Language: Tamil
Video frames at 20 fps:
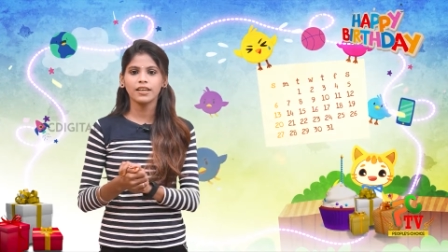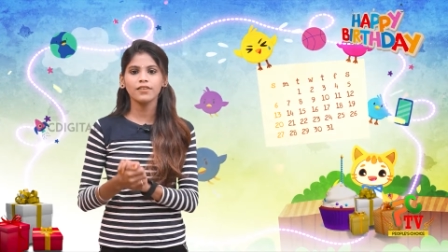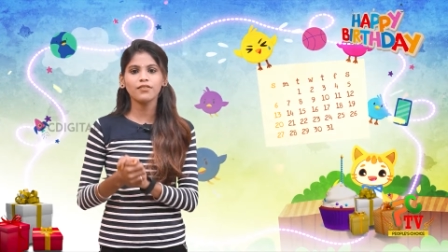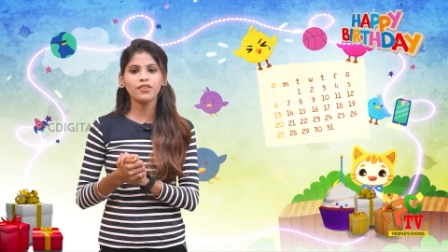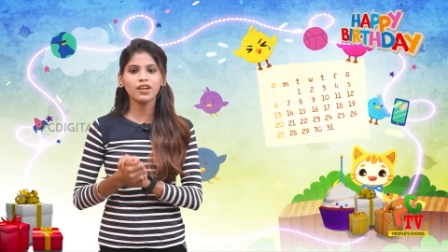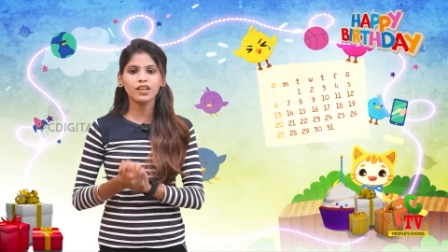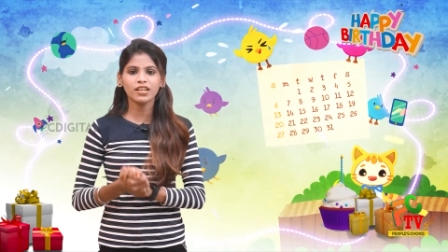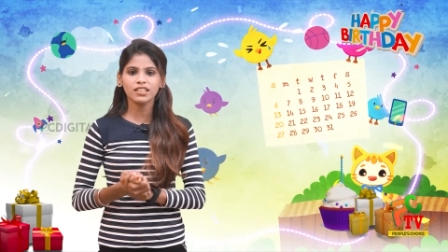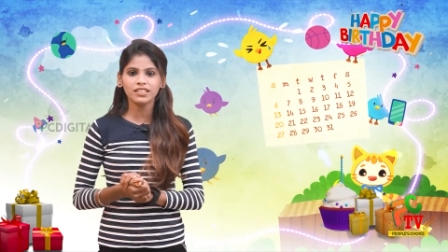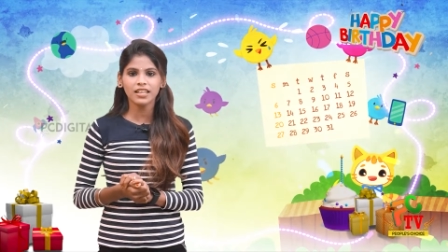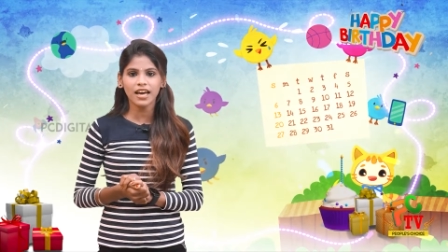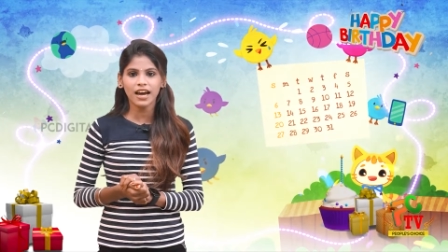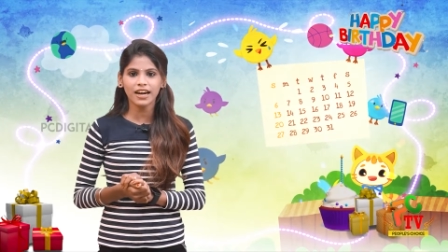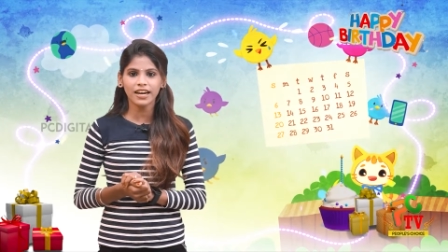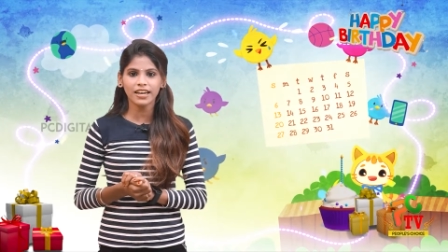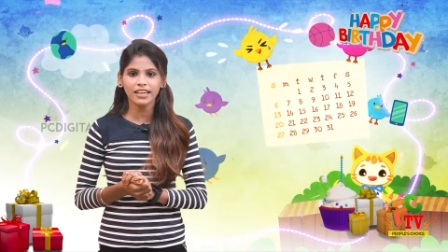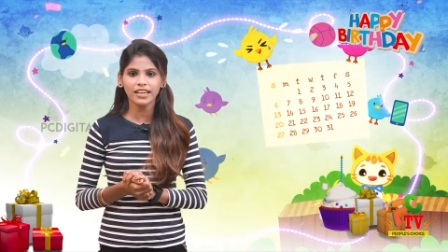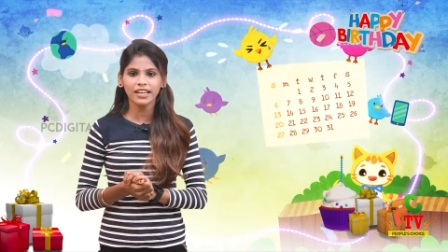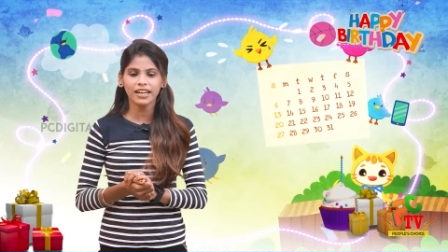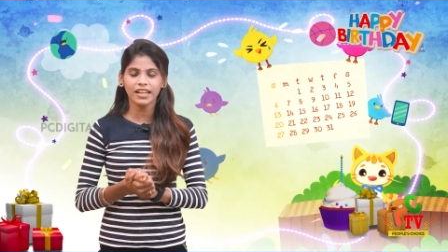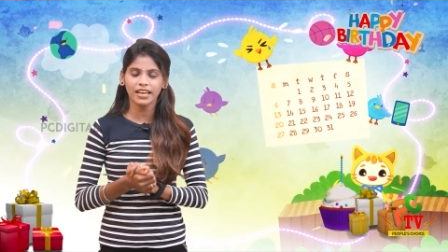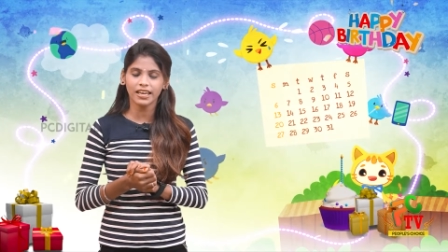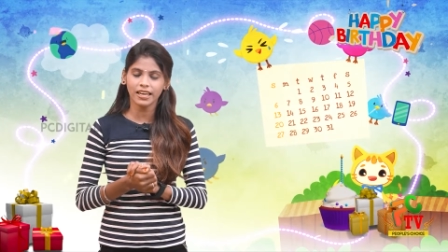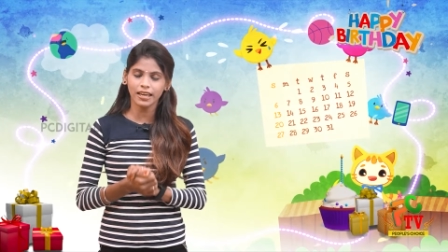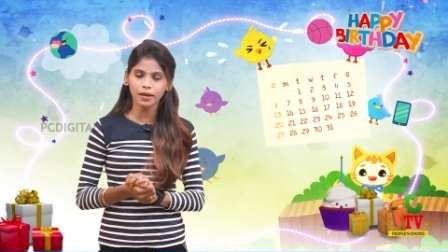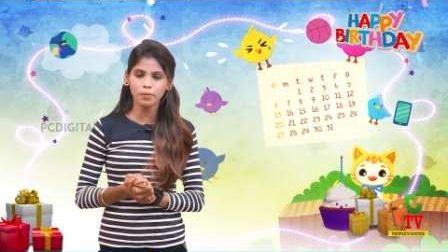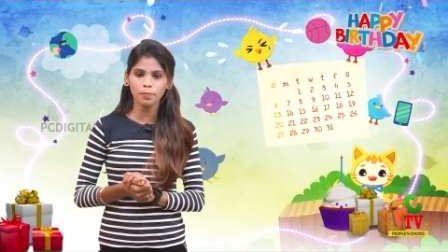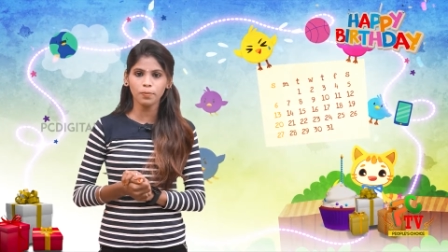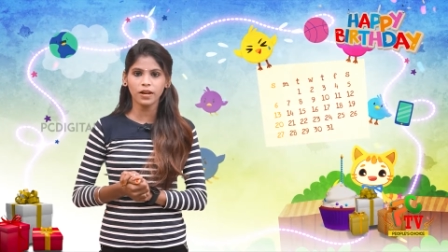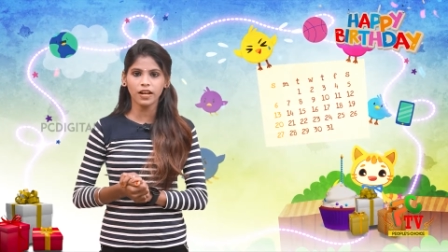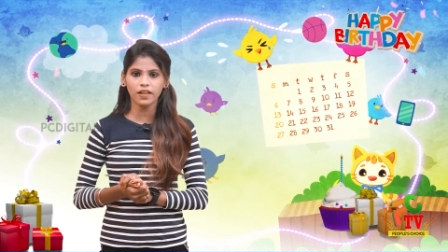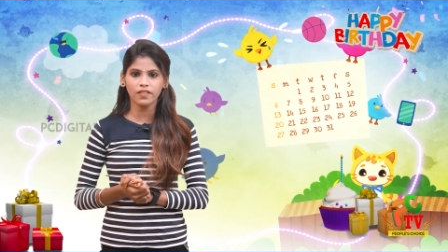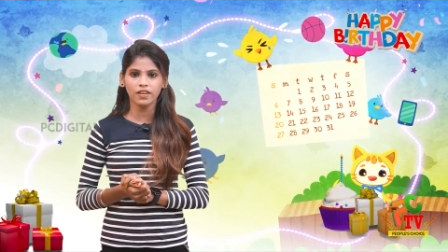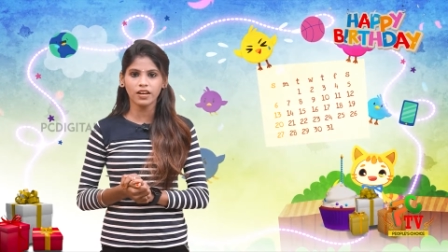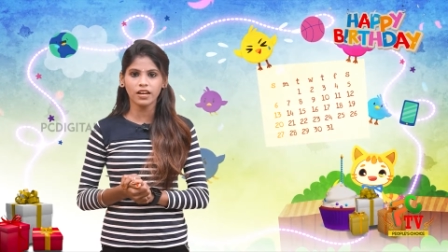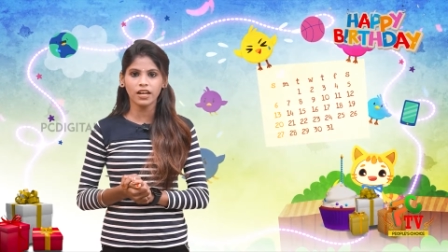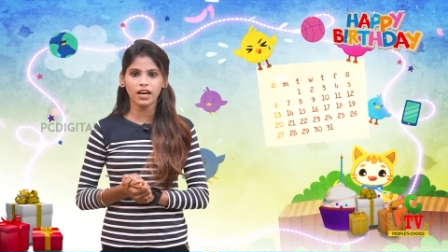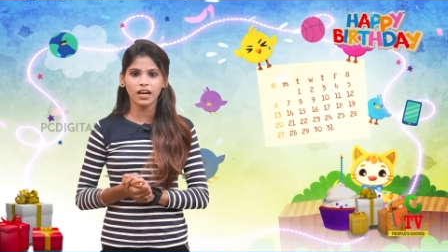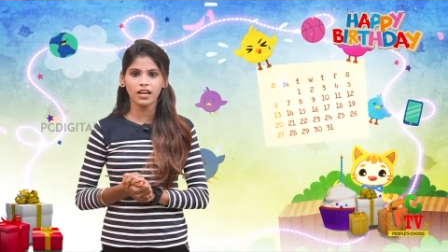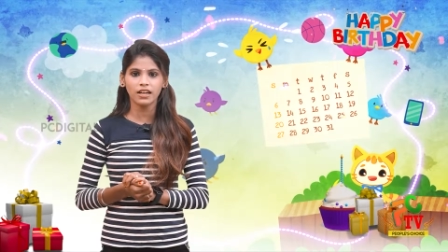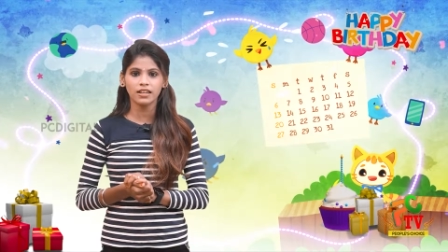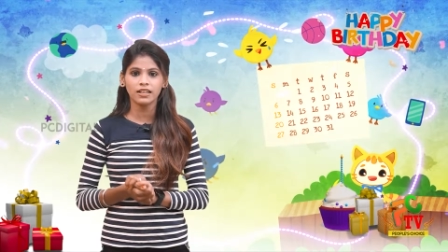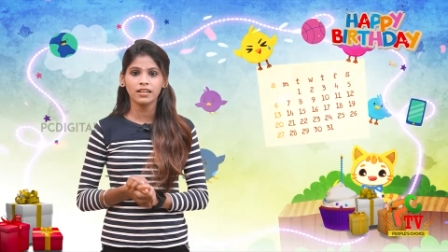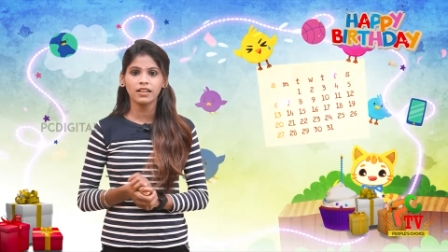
இவருக்கு தாங்க இன்னைக்கு பிறந்த நாள்